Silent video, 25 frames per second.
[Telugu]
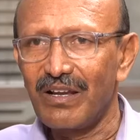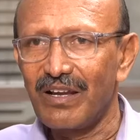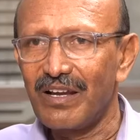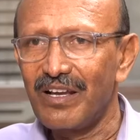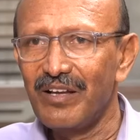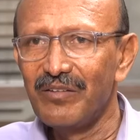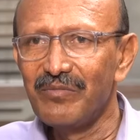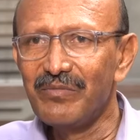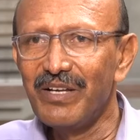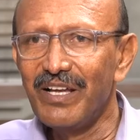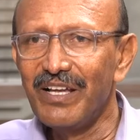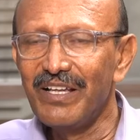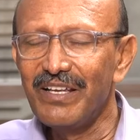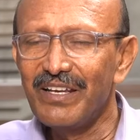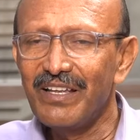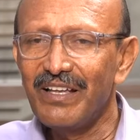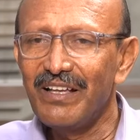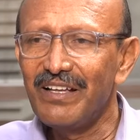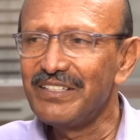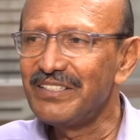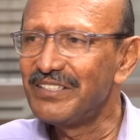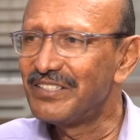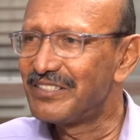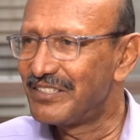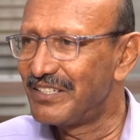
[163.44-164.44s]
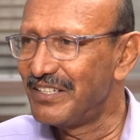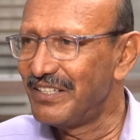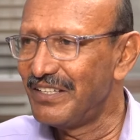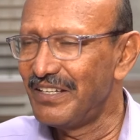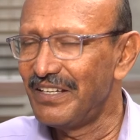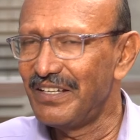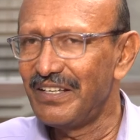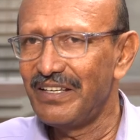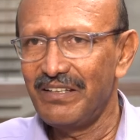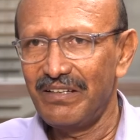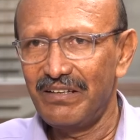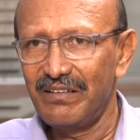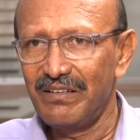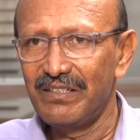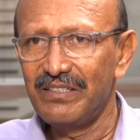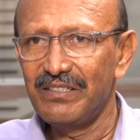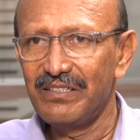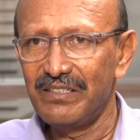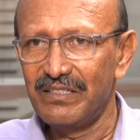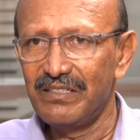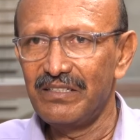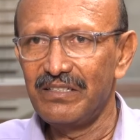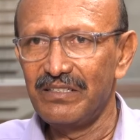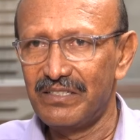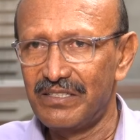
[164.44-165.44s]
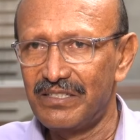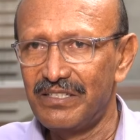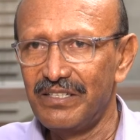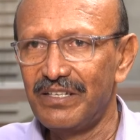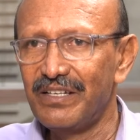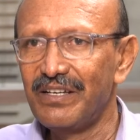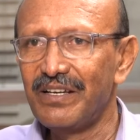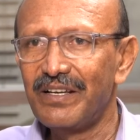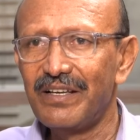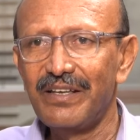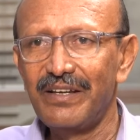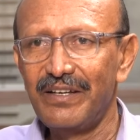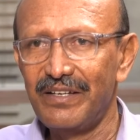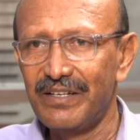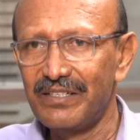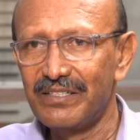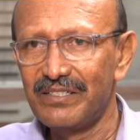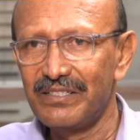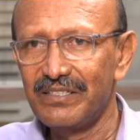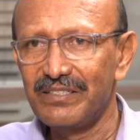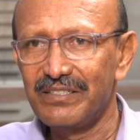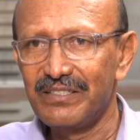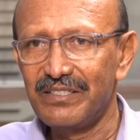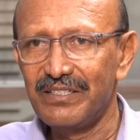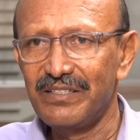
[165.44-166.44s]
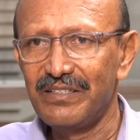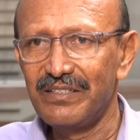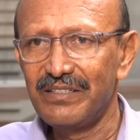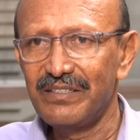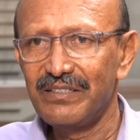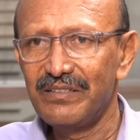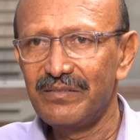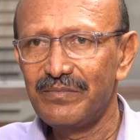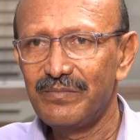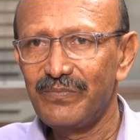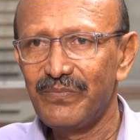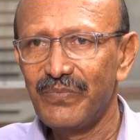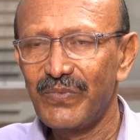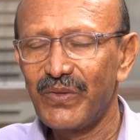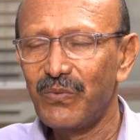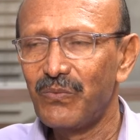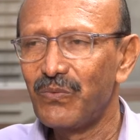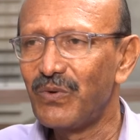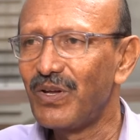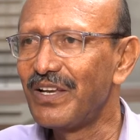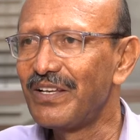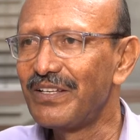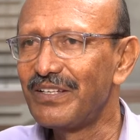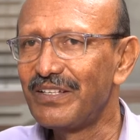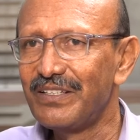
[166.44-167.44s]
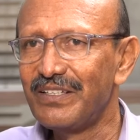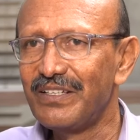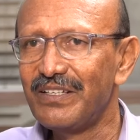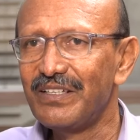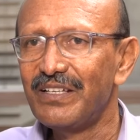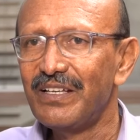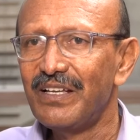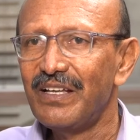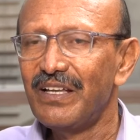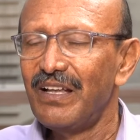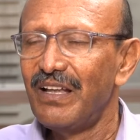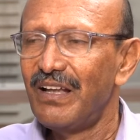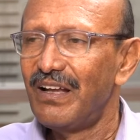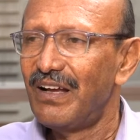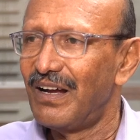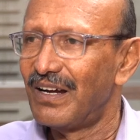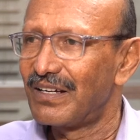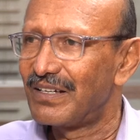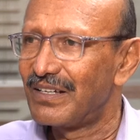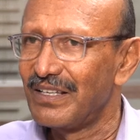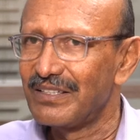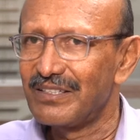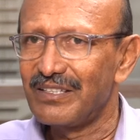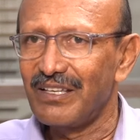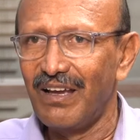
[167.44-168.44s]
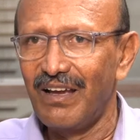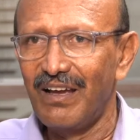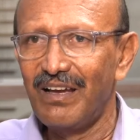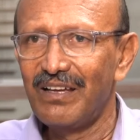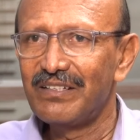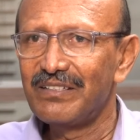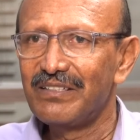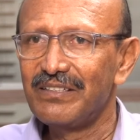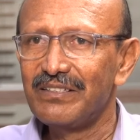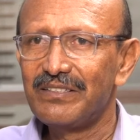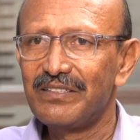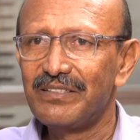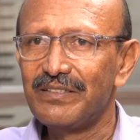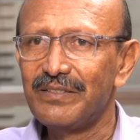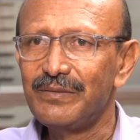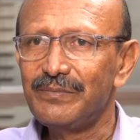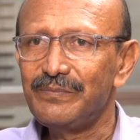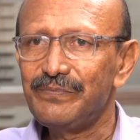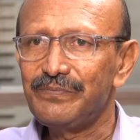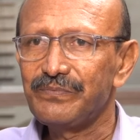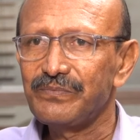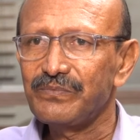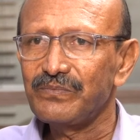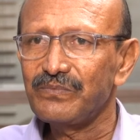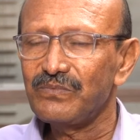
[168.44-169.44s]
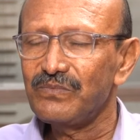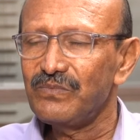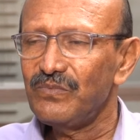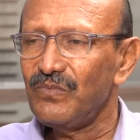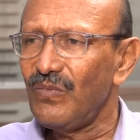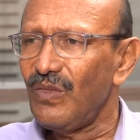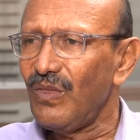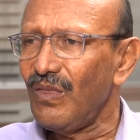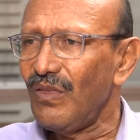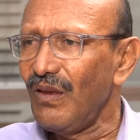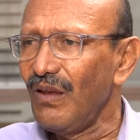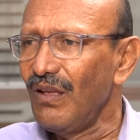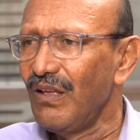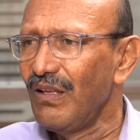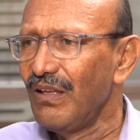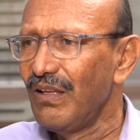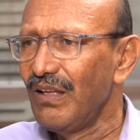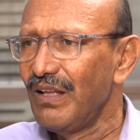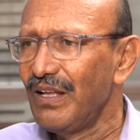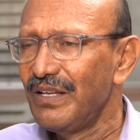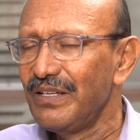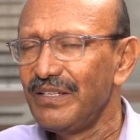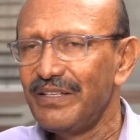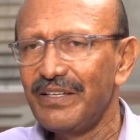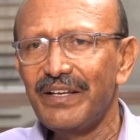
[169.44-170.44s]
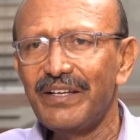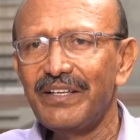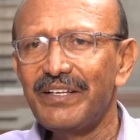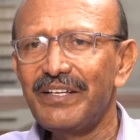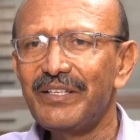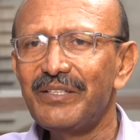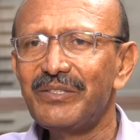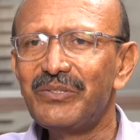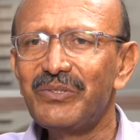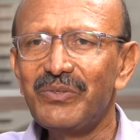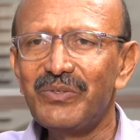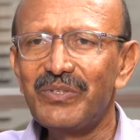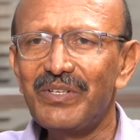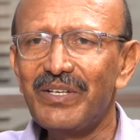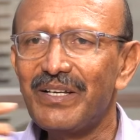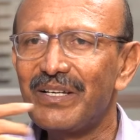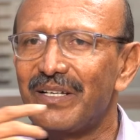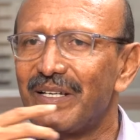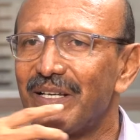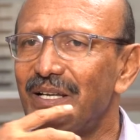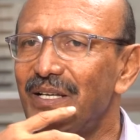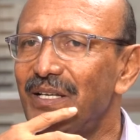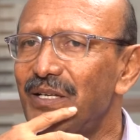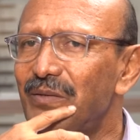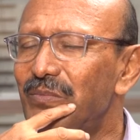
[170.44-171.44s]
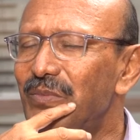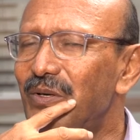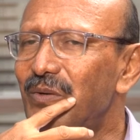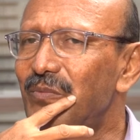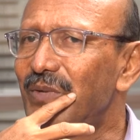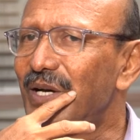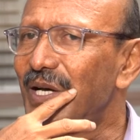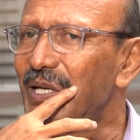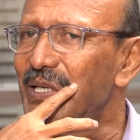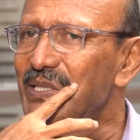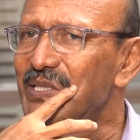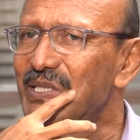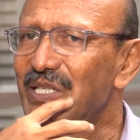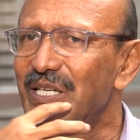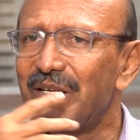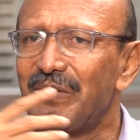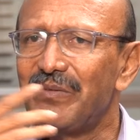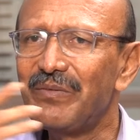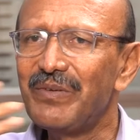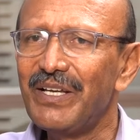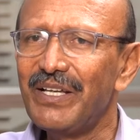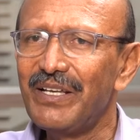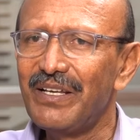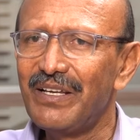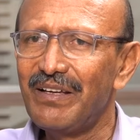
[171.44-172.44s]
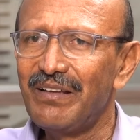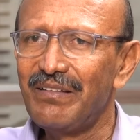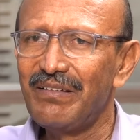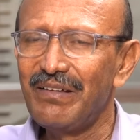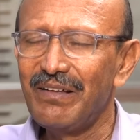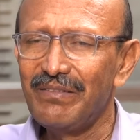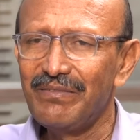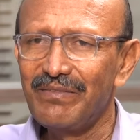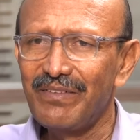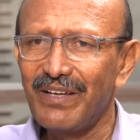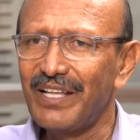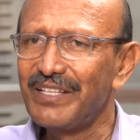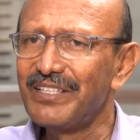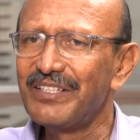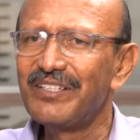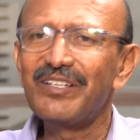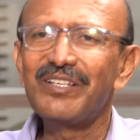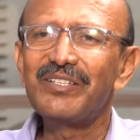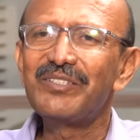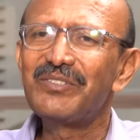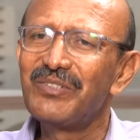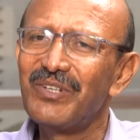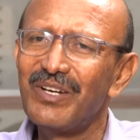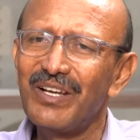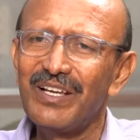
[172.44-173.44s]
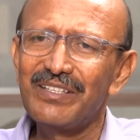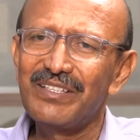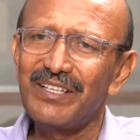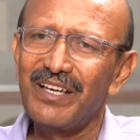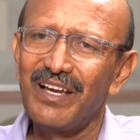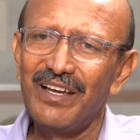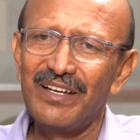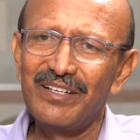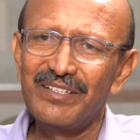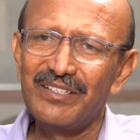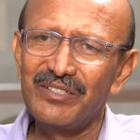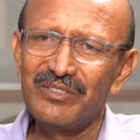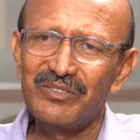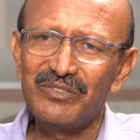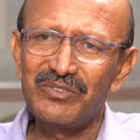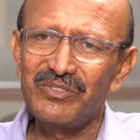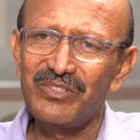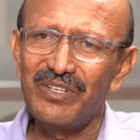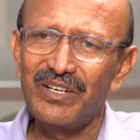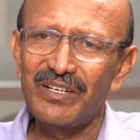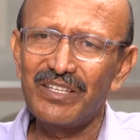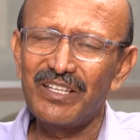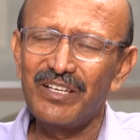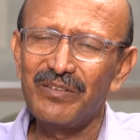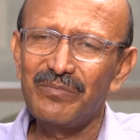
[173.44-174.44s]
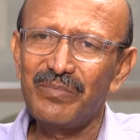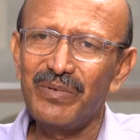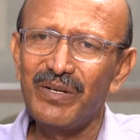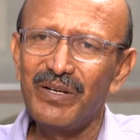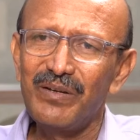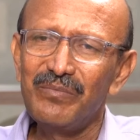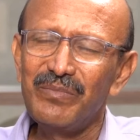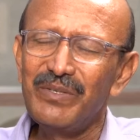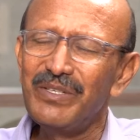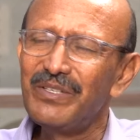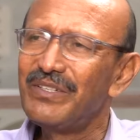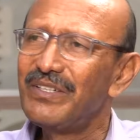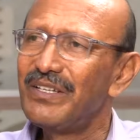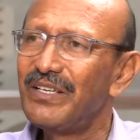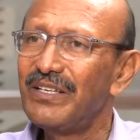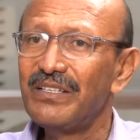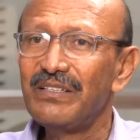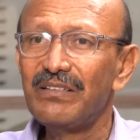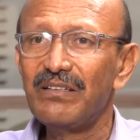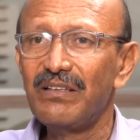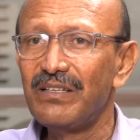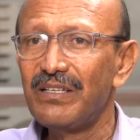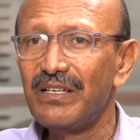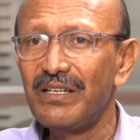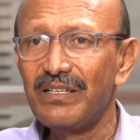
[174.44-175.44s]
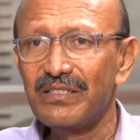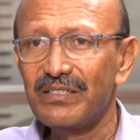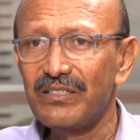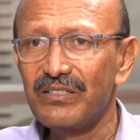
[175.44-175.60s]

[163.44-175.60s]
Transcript: రకమైన హిస్టేరియా హిస్టీరియా క్రియేట్ చేసి వాళ్ళని అట్లా తయారు చేసి ఎగిరి దూకి అట్లా అయ్యే మానసికమైన వ్యాధిగ్రస్తులుగా తయారు చేస్తున్నారు తప్ప మీరు ఏం తయారు